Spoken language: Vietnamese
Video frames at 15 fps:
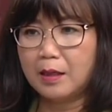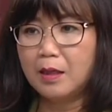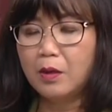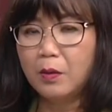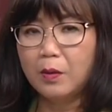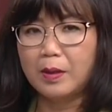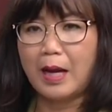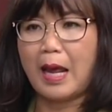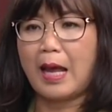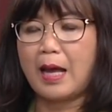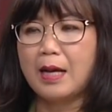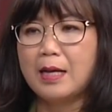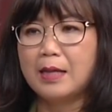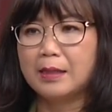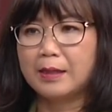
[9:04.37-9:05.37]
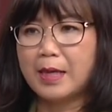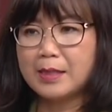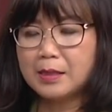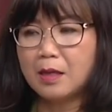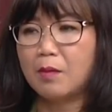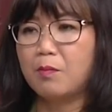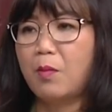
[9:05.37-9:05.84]
cứ lùa ra
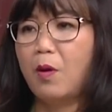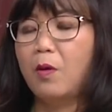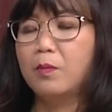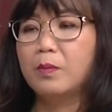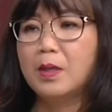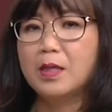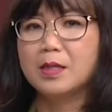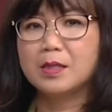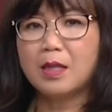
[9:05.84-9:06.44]
test đợt một